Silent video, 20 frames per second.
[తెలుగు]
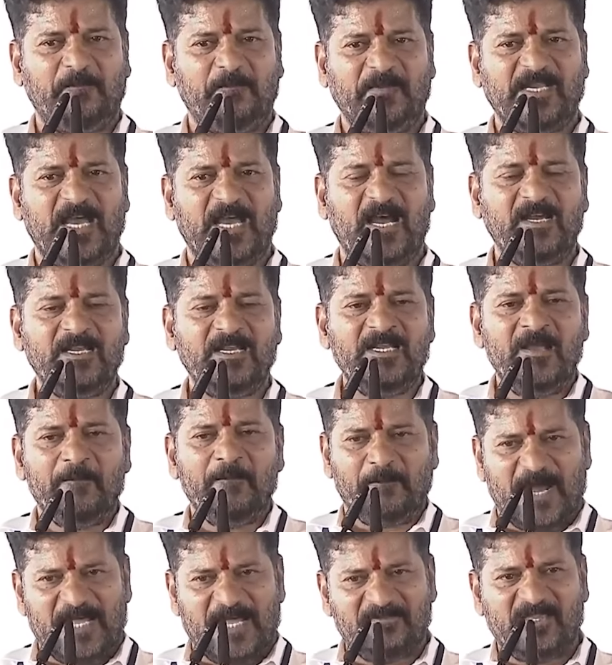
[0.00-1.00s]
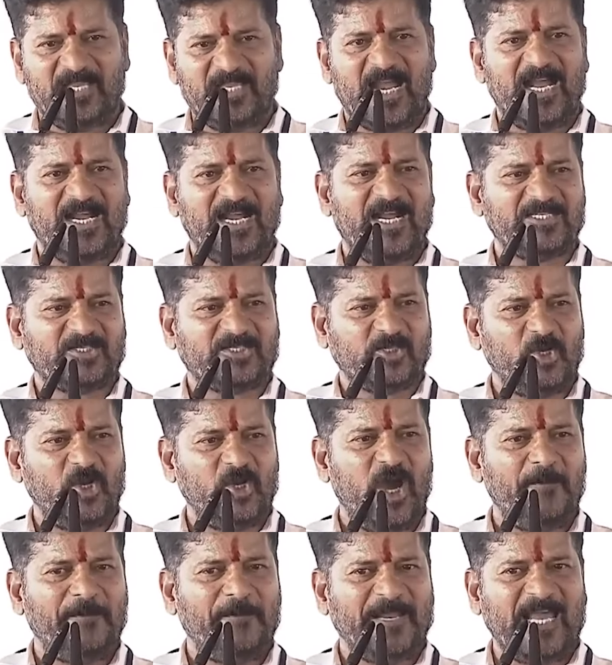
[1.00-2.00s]
చెప్పిన ఆగస్టు
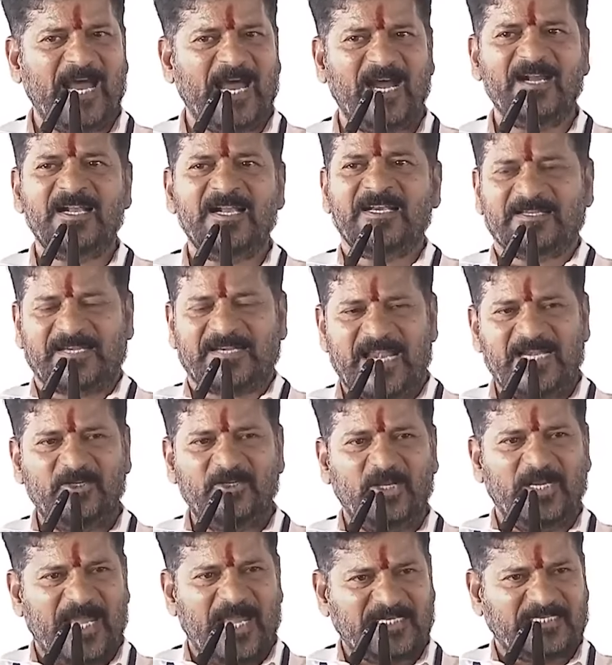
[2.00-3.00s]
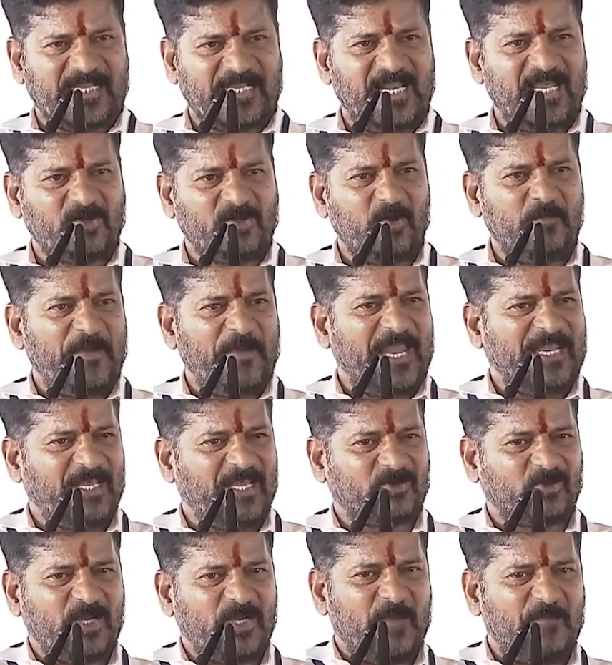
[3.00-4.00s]
లోపల రెండు లక్షల రూపాయల
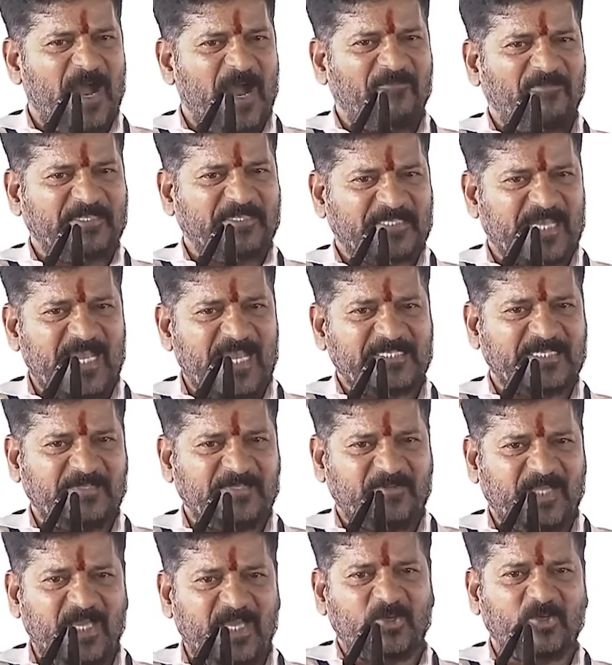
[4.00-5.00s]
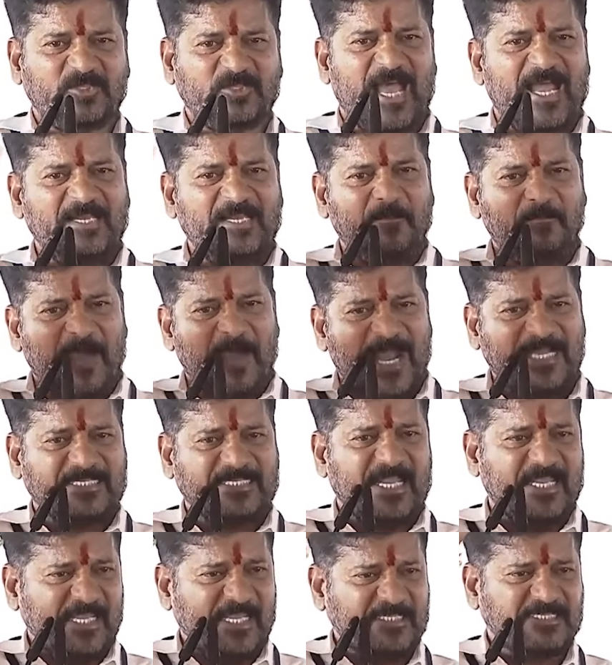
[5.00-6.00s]
రుణమాఫీ చేసి తీరుతాని మాట
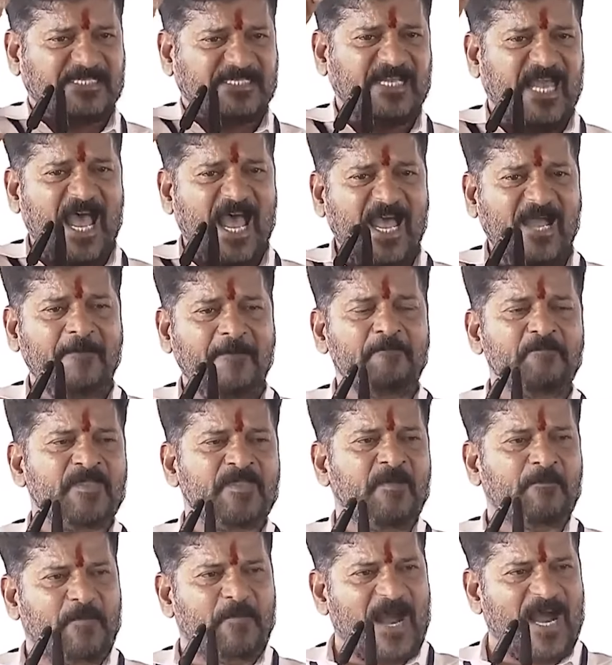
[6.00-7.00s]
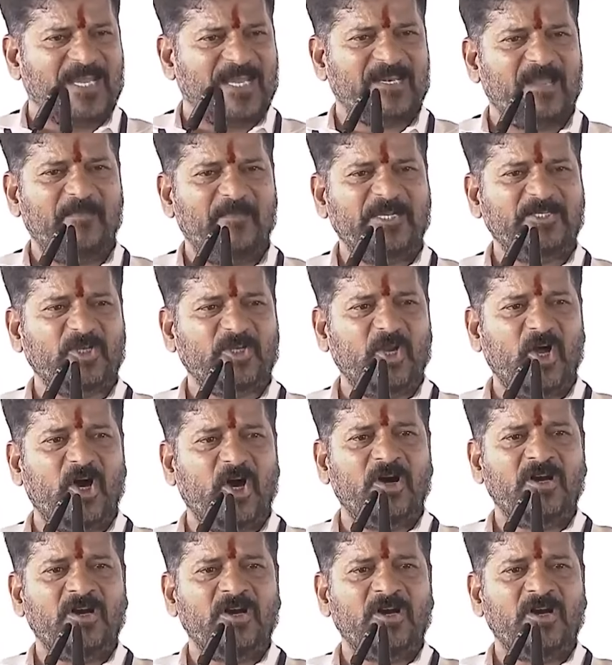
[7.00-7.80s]
ఇచ్చిన పార్లమెంటులో